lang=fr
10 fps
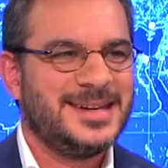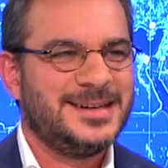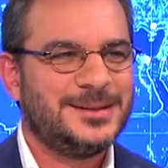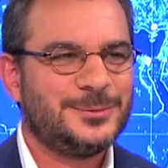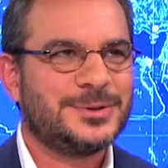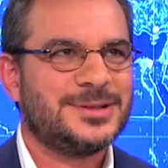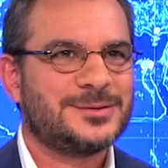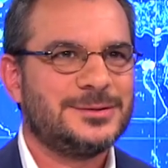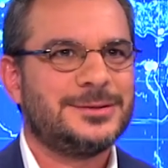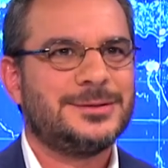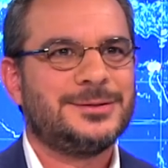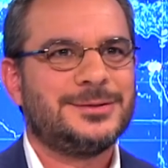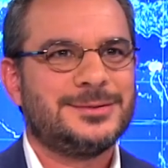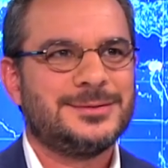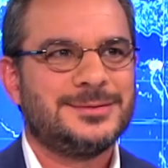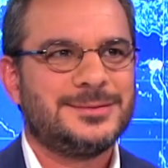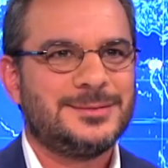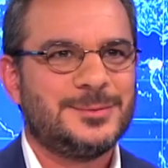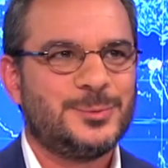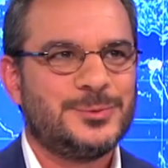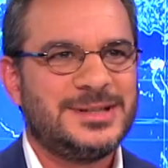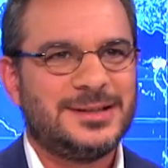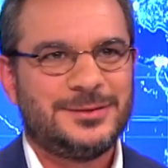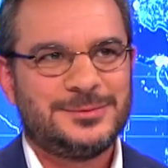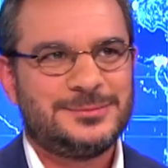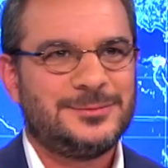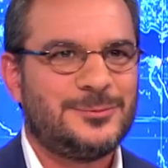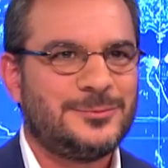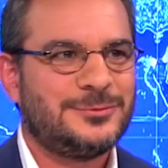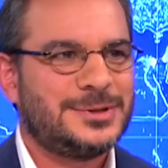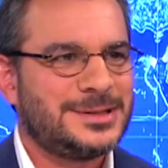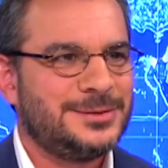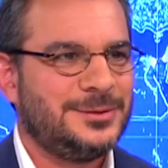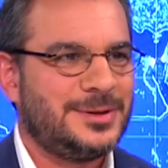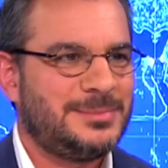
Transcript: Et donc, est-ce que euh, on peut dire, alors on, voit un